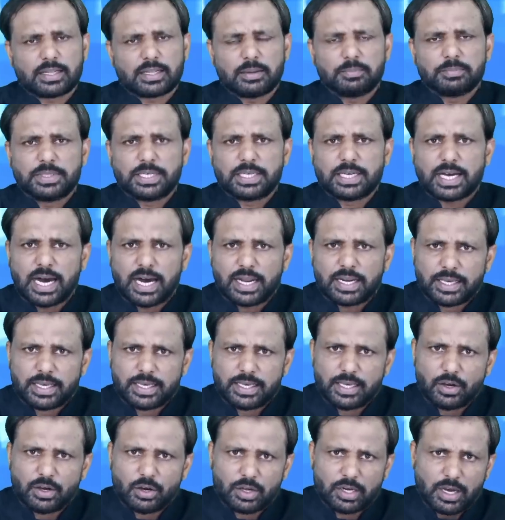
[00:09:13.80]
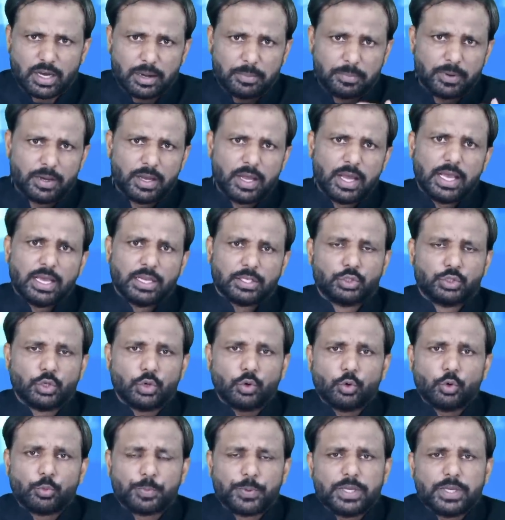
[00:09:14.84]
कार्यक्रम दिखा रहे हैं और अब
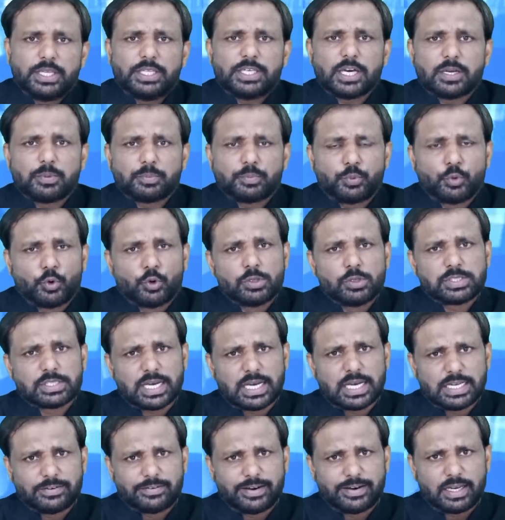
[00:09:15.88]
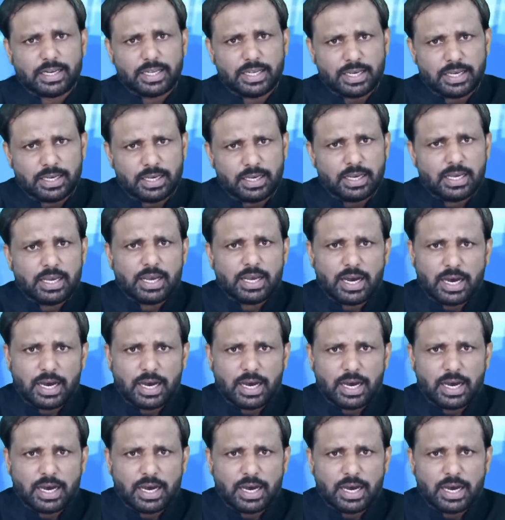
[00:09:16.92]
जो ओपिनियन पोल्स आने वाले हैं